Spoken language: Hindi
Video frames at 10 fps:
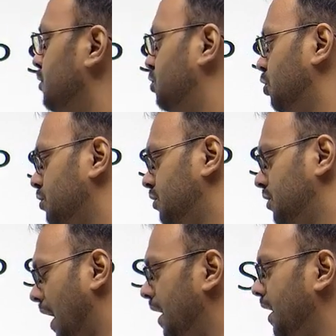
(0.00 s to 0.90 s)
जो
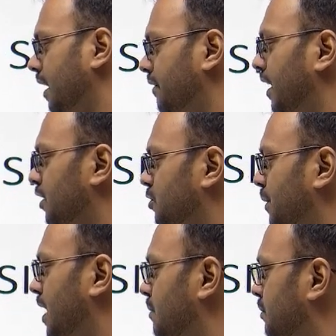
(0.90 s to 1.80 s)
तैयारी करवाने का जो
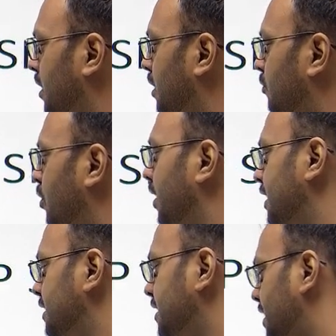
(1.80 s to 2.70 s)
मैं काम करता हूं वो
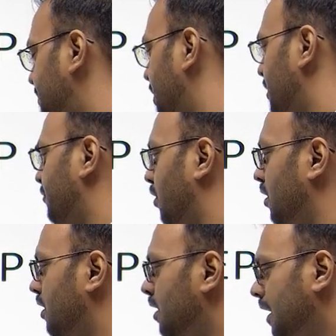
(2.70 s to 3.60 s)
इंग्लिश एक्सपर्ट
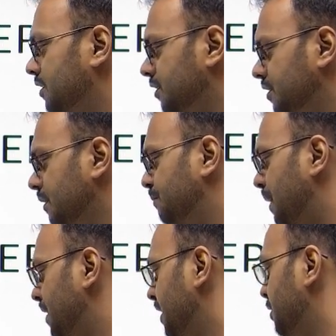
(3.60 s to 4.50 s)
फॉर एस
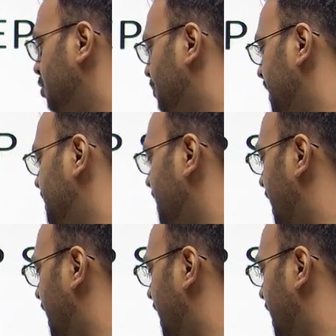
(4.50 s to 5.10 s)
बैंकिंग यूपीएससी